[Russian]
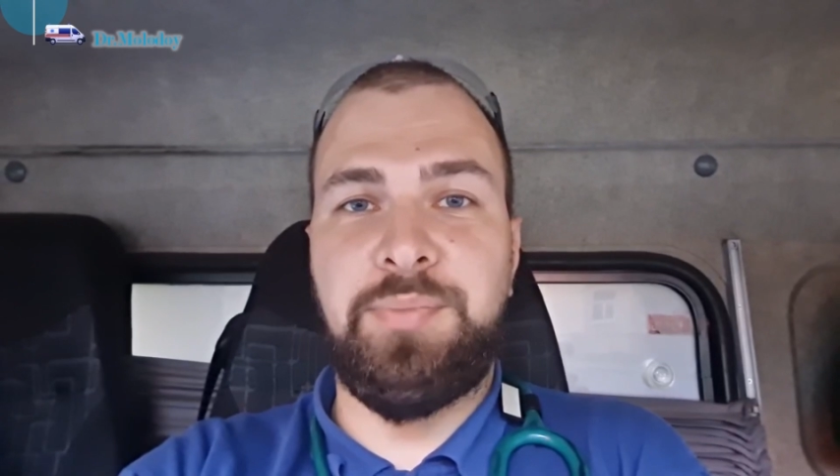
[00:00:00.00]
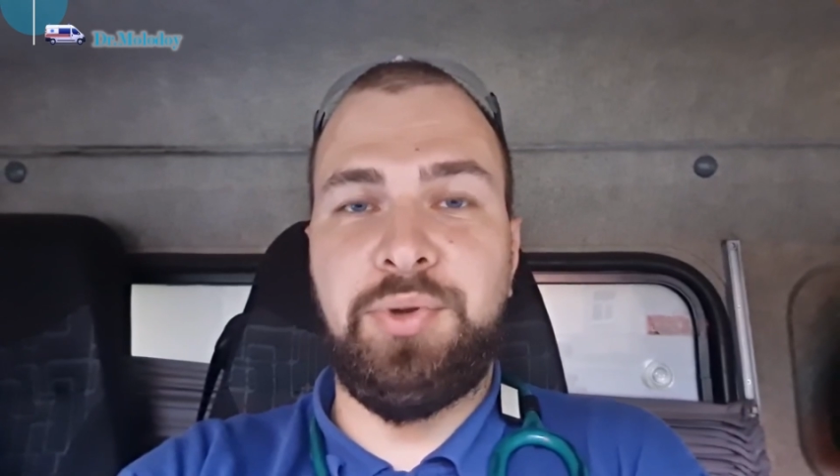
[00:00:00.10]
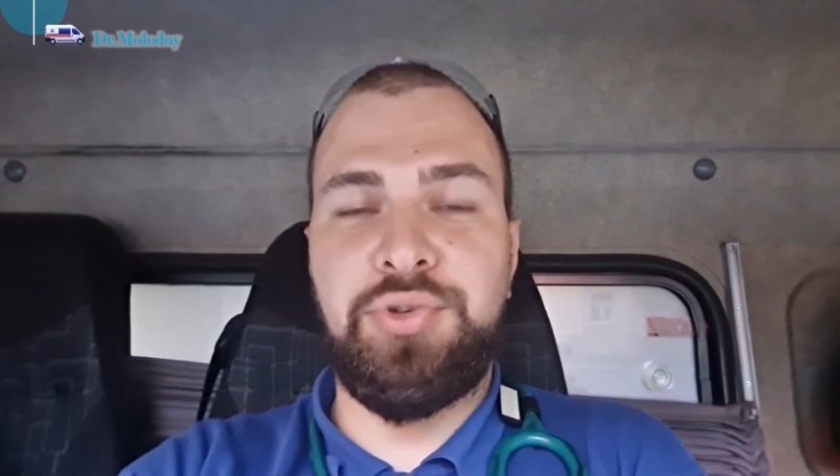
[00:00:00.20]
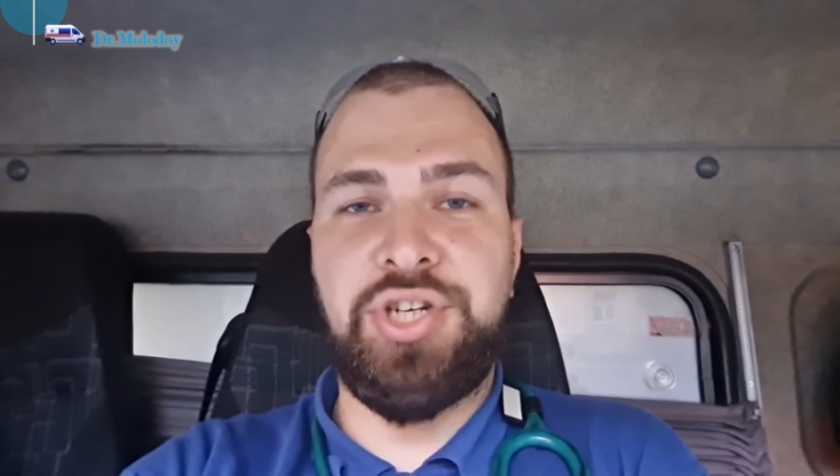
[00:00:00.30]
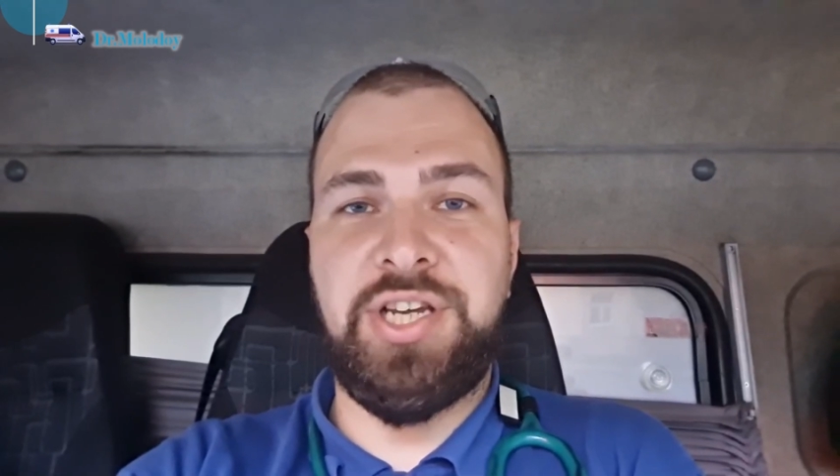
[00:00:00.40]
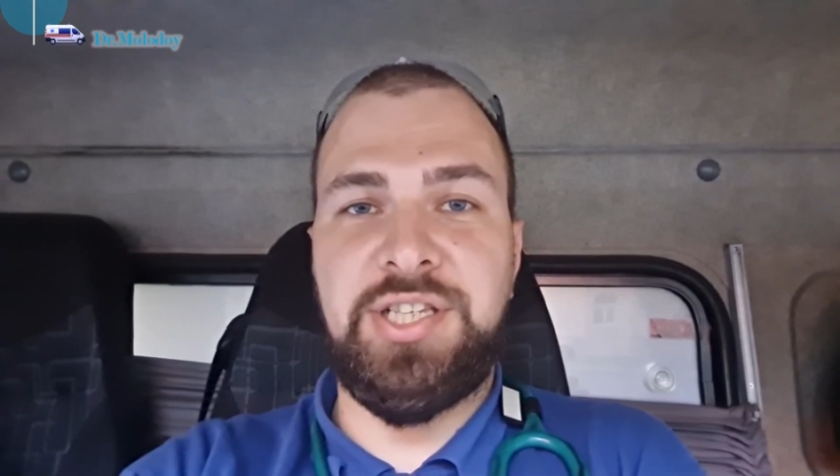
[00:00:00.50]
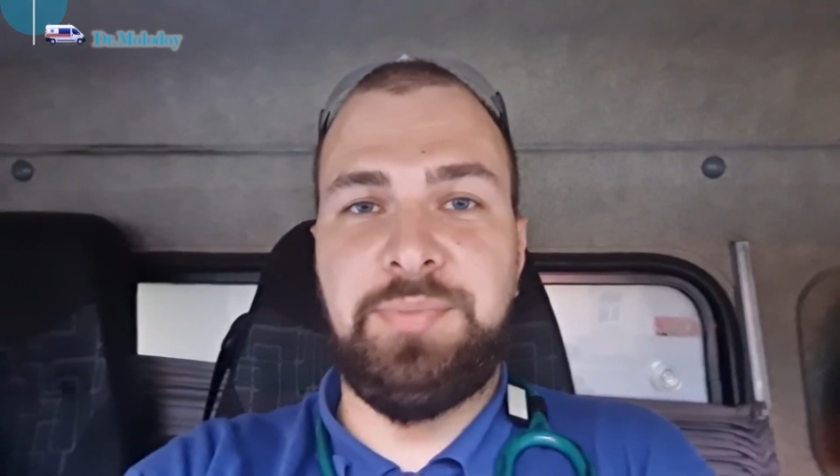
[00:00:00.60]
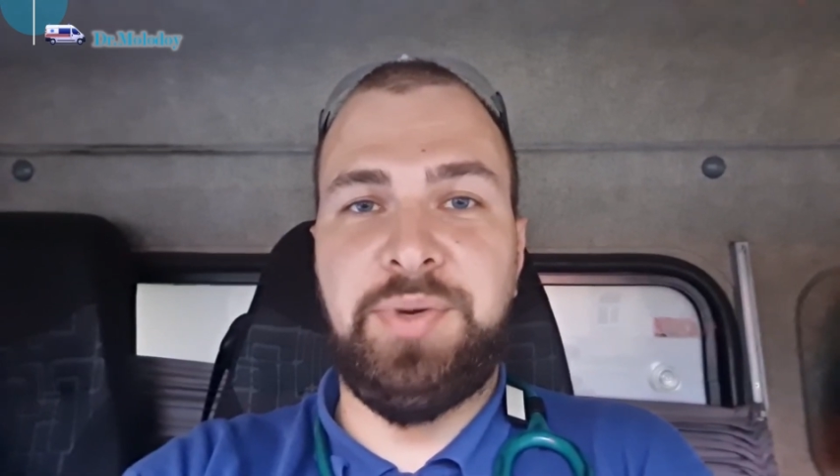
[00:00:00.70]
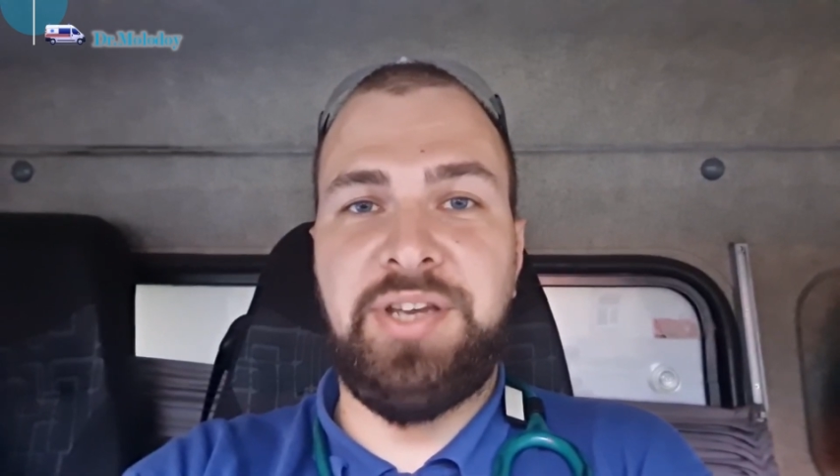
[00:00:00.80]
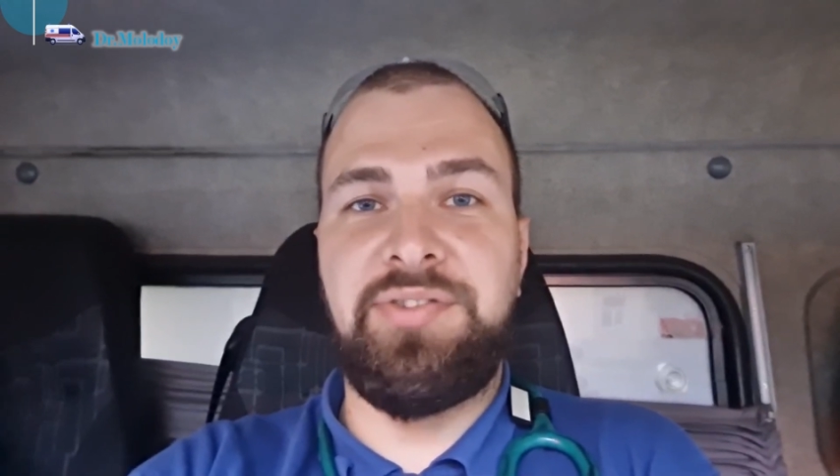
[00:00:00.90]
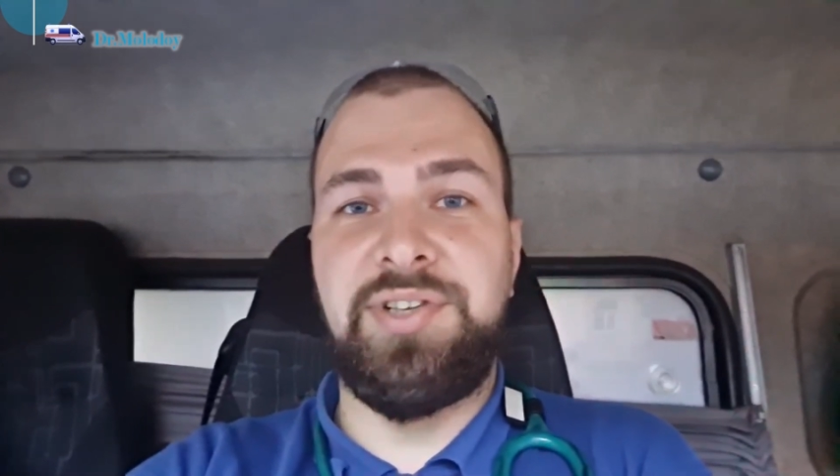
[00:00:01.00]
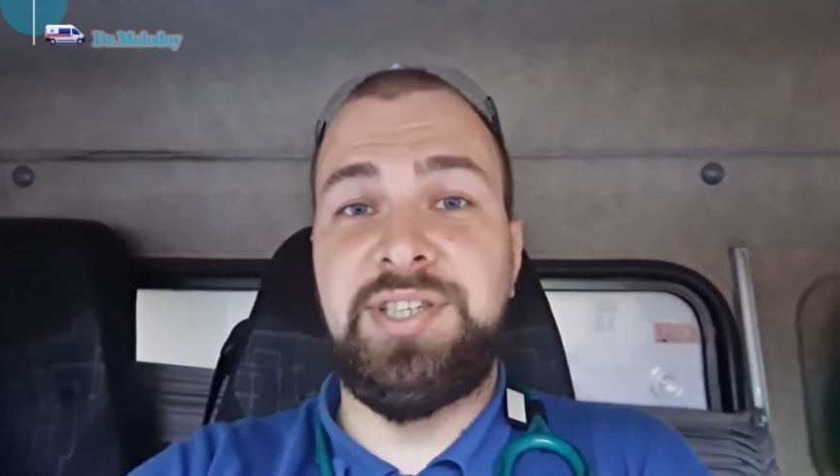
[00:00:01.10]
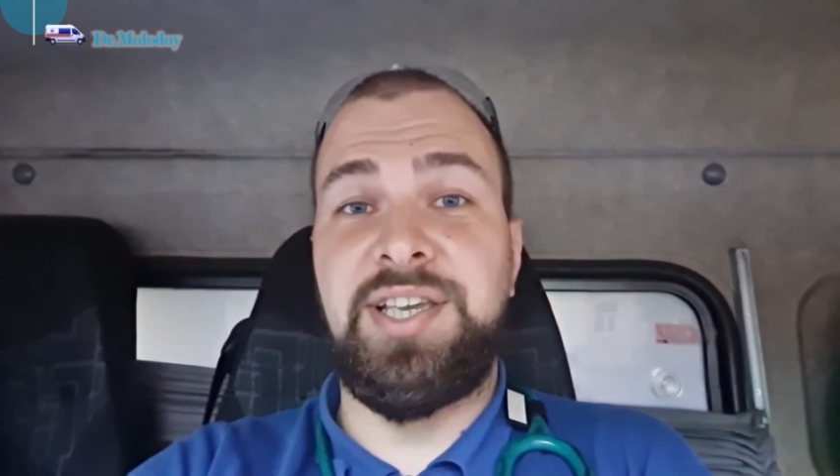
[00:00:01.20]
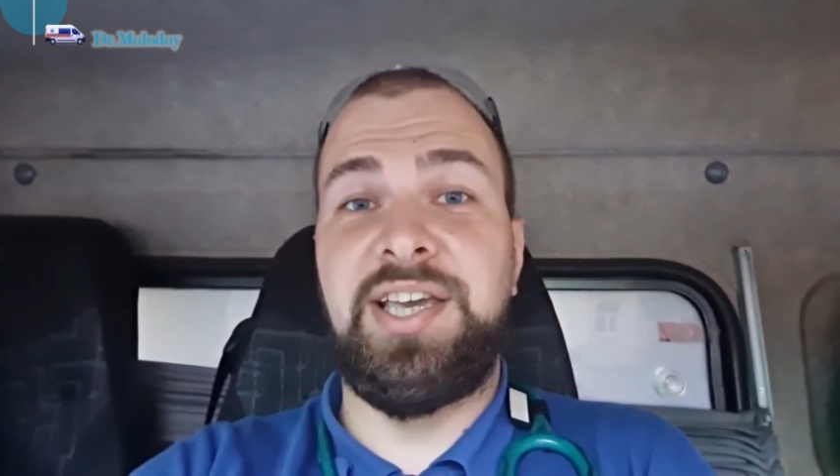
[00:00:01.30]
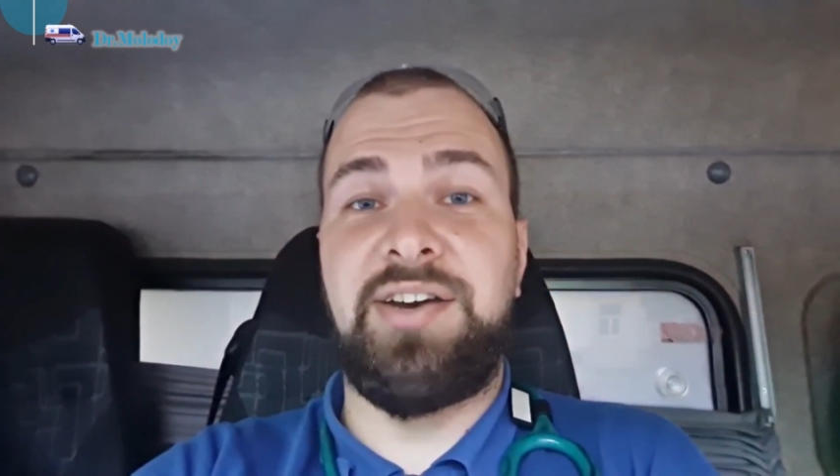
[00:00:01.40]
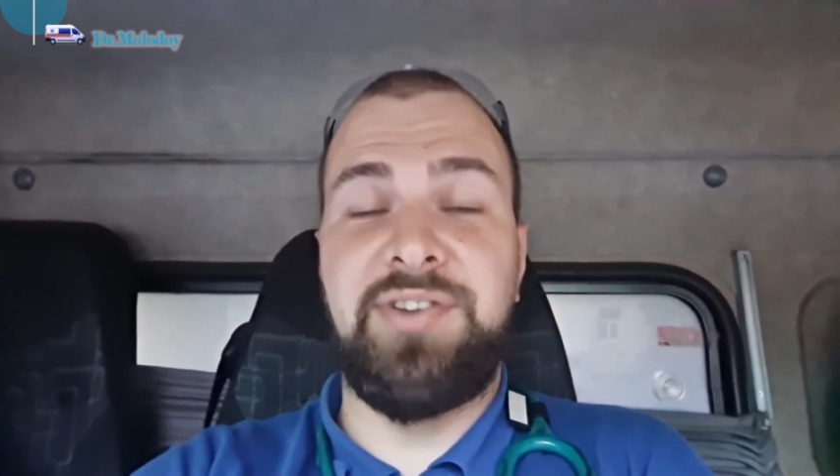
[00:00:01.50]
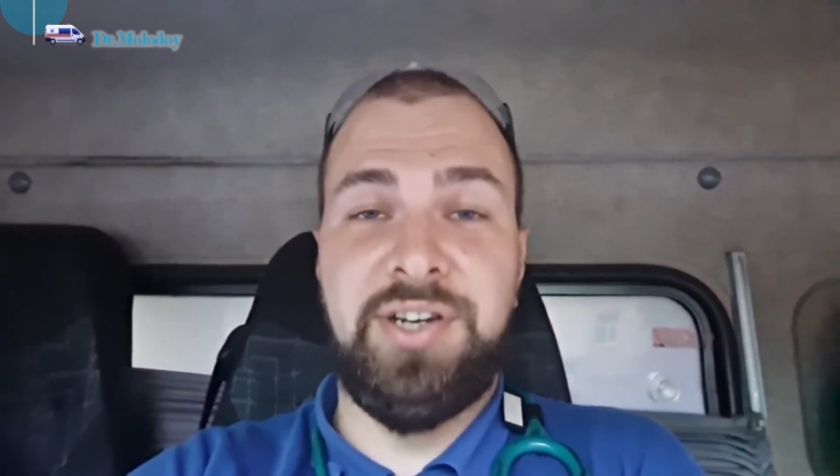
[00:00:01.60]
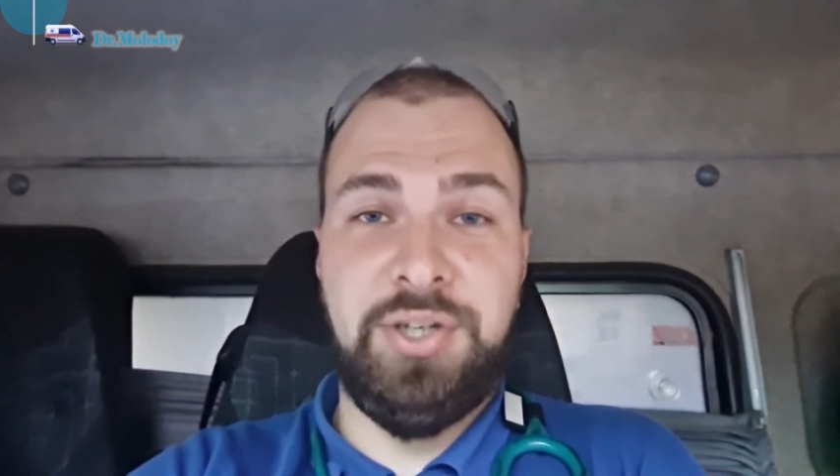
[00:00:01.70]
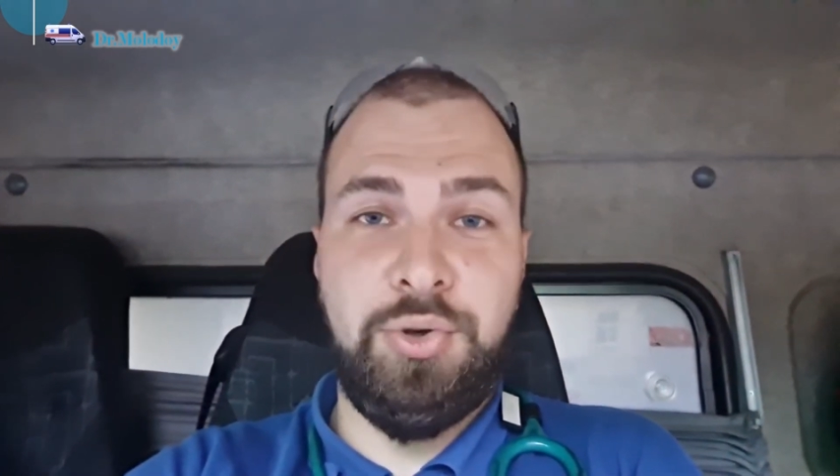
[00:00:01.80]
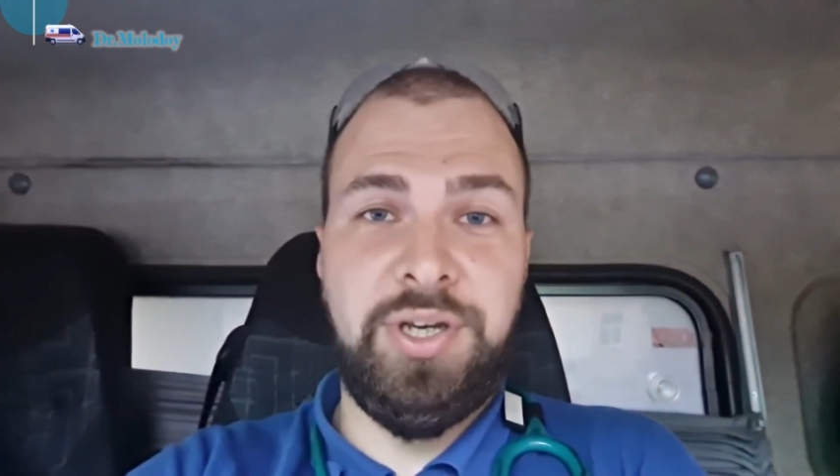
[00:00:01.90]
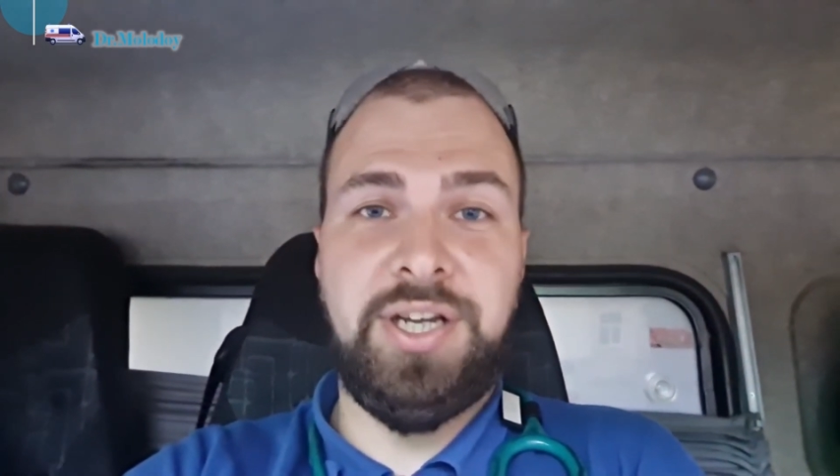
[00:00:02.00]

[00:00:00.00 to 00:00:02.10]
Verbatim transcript: получается, появился явно гной,